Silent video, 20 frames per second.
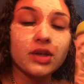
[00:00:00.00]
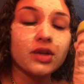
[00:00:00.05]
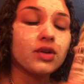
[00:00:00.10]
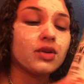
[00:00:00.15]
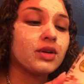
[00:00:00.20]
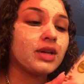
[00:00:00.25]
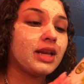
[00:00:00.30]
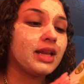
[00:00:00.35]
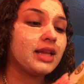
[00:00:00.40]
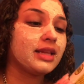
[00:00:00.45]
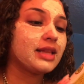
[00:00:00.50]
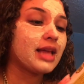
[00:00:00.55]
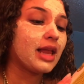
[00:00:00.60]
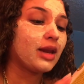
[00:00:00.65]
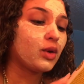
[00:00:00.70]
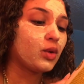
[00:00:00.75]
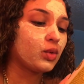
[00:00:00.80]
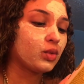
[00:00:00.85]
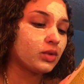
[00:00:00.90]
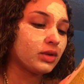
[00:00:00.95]
ó, ela é da
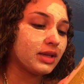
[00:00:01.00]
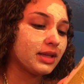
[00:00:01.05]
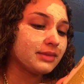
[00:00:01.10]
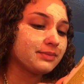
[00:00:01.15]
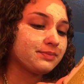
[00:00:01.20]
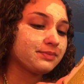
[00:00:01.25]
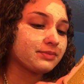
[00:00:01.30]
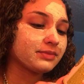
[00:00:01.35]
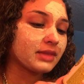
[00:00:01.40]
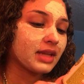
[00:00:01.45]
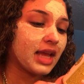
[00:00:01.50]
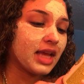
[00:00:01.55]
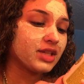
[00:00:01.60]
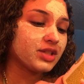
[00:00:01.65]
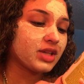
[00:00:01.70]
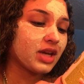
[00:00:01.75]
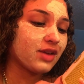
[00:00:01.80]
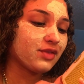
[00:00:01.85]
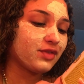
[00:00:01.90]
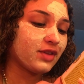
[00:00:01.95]
Lula, é
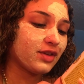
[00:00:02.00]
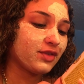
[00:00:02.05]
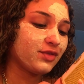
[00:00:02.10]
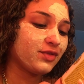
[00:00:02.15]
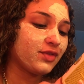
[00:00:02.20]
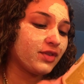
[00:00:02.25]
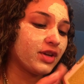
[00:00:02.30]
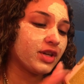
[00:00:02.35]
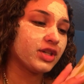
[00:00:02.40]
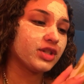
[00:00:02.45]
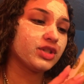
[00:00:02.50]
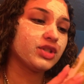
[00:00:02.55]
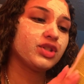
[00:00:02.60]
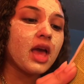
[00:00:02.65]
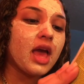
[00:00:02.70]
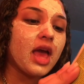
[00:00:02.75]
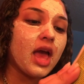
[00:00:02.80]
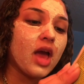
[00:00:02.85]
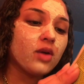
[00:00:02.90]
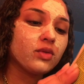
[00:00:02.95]
de café verde.
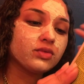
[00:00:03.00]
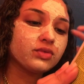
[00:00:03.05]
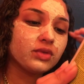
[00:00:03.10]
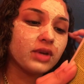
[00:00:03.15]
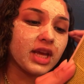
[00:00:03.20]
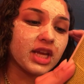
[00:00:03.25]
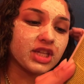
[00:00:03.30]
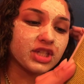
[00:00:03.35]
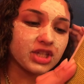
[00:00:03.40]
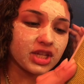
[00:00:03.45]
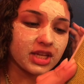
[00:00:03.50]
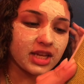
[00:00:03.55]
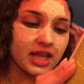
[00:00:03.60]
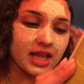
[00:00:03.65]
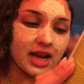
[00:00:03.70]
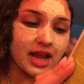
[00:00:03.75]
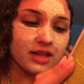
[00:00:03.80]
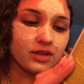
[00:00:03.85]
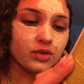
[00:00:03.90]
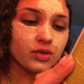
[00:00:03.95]
É um
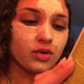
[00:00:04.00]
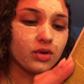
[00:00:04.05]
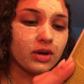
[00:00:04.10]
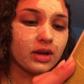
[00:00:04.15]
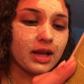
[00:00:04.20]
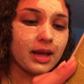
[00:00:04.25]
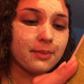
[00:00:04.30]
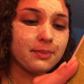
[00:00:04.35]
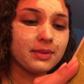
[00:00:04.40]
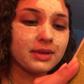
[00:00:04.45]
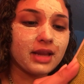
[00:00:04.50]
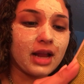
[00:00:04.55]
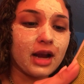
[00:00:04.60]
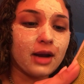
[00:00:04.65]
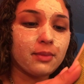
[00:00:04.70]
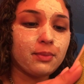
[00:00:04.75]
regenerador capilar